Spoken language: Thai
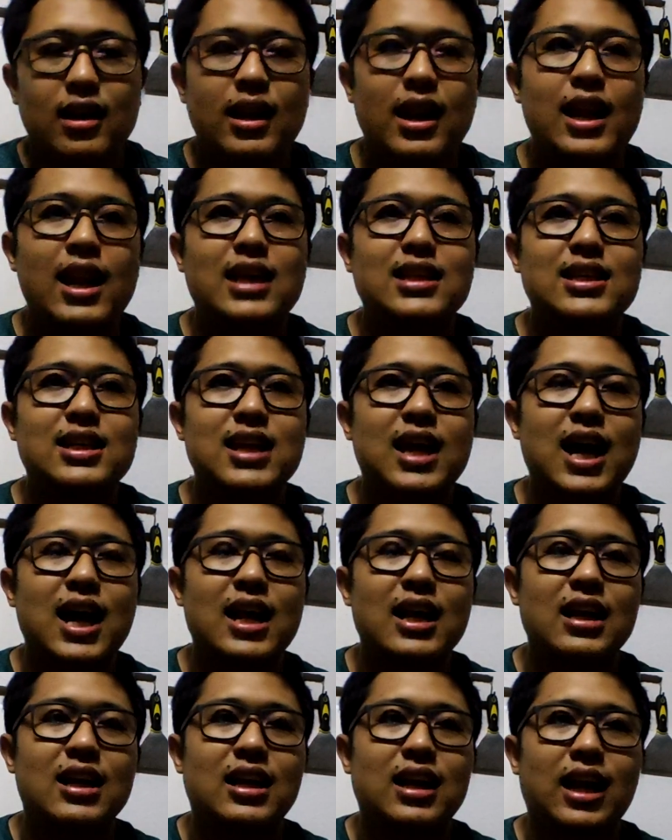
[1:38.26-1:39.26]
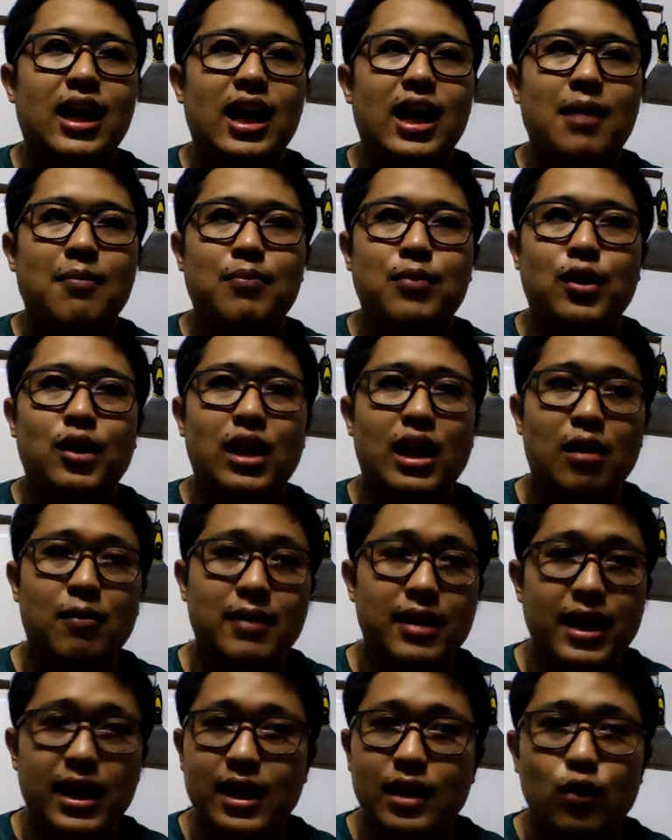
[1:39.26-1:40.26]
และหลังจากนั้นนะครับ พอเรา
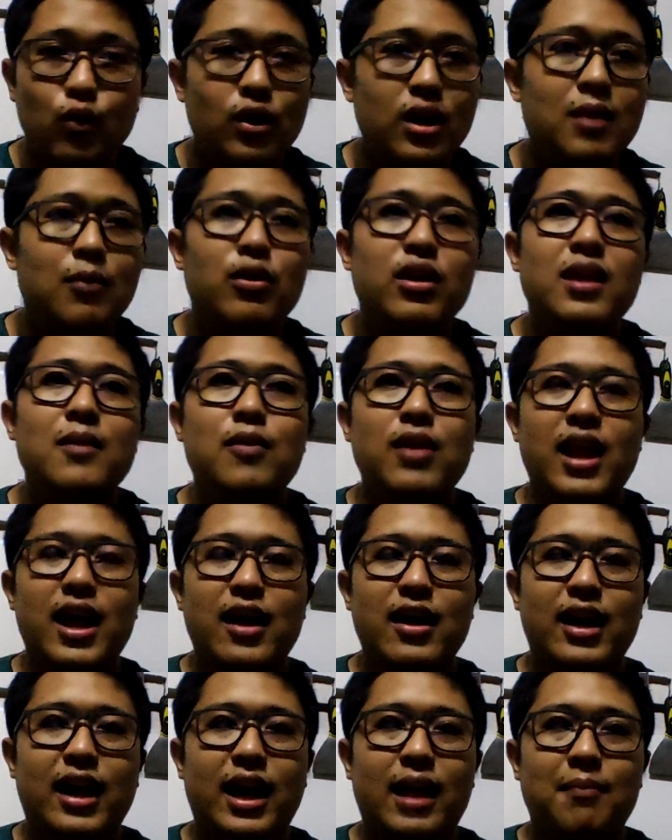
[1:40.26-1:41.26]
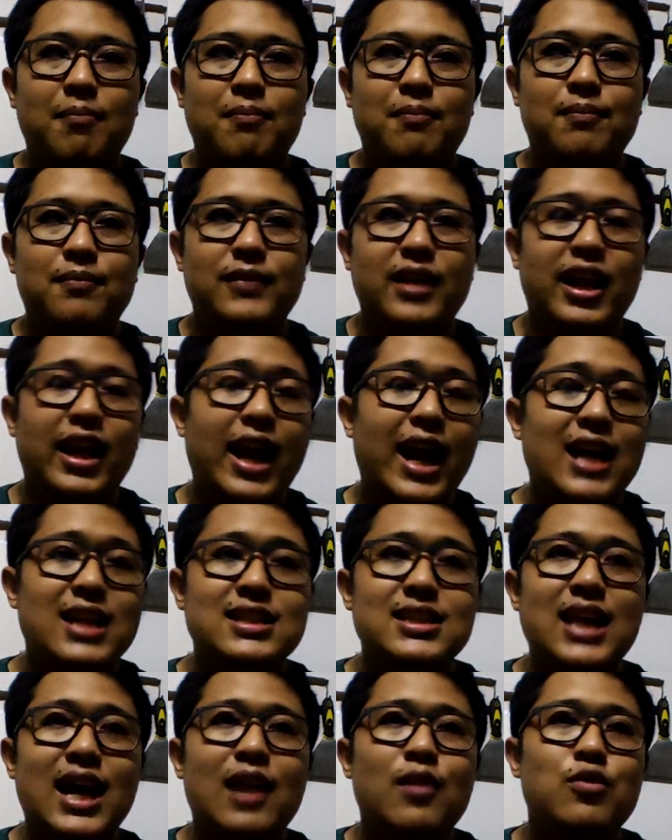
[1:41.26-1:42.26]
ไปเรียนรู้เรื่องพวกนี้หมดแล้วนะครับ ในการ
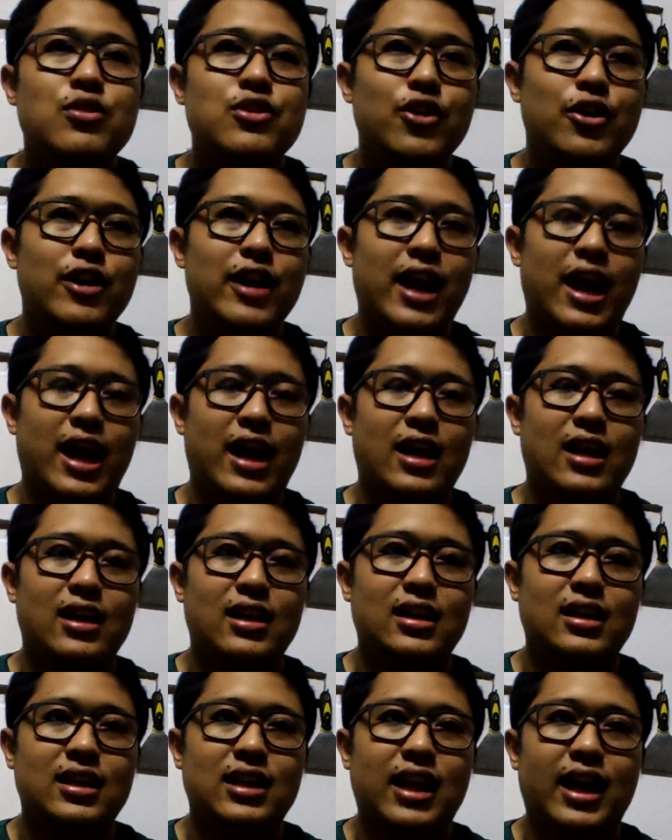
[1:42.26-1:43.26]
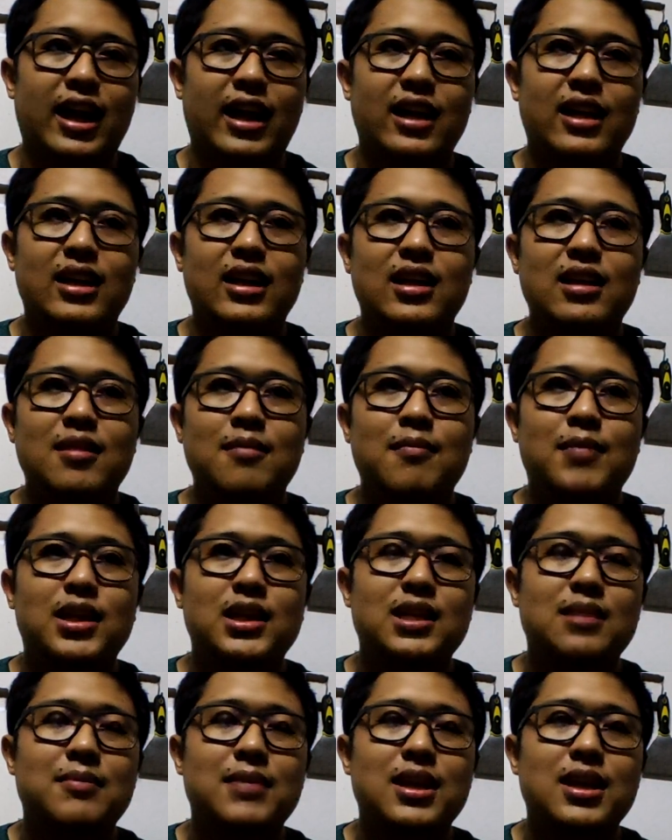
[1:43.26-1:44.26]
สร้างหุ่นยนต์เนี่ยนะมัน
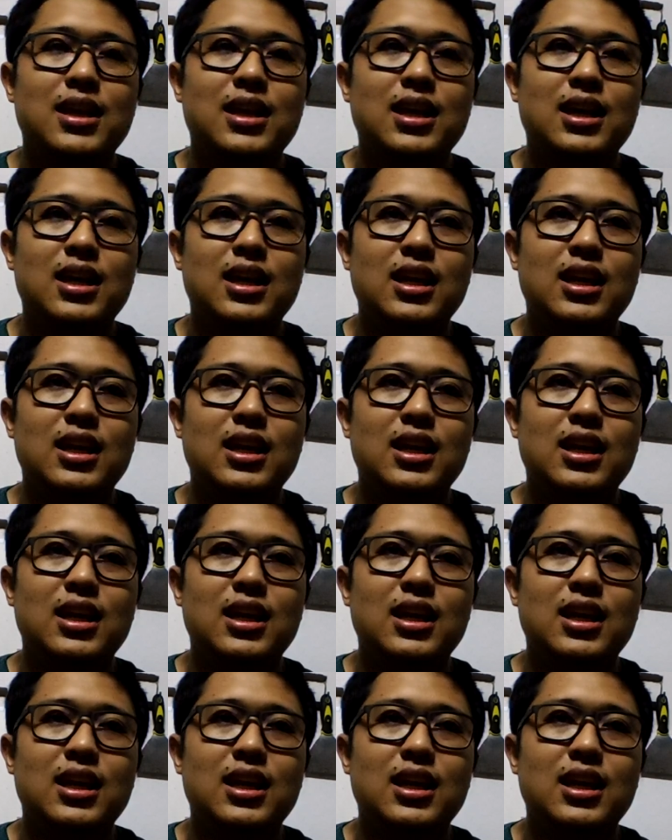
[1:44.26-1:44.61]
จะมี